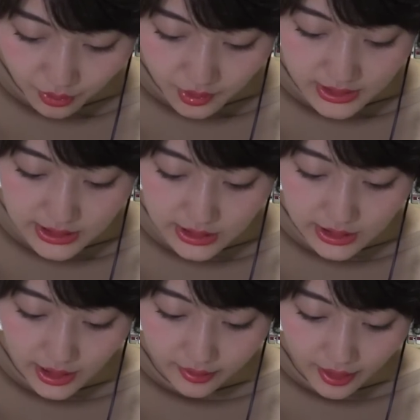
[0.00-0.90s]
と欲
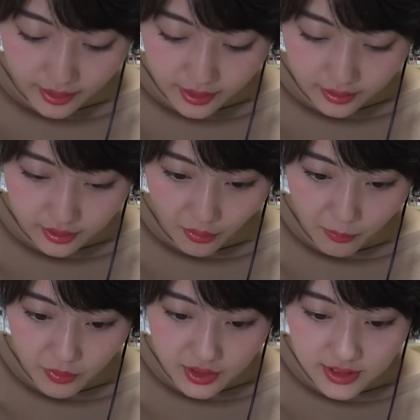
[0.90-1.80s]
しいかななんて
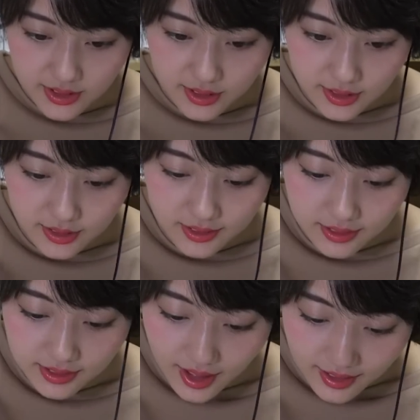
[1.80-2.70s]
思いつ
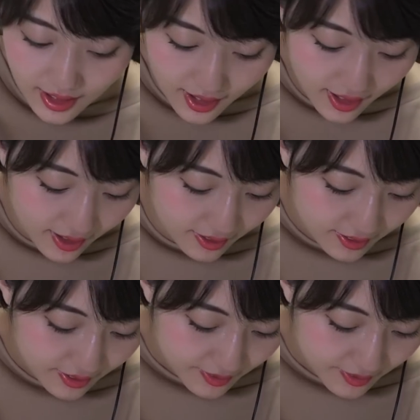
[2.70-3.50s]
つ、ただ、